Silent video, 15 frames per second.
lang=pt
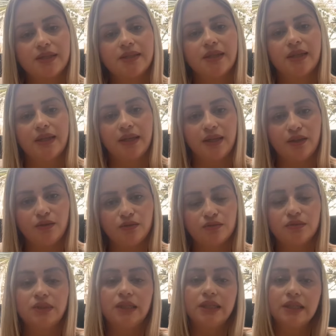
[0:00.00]
selênio,
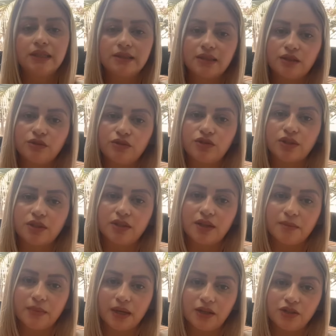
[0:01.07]
triglicerídeo de
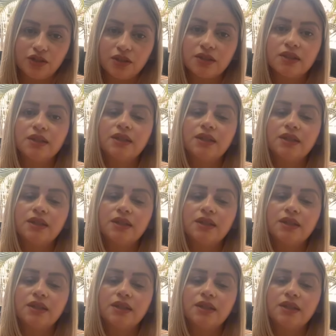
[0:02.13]
cadeia média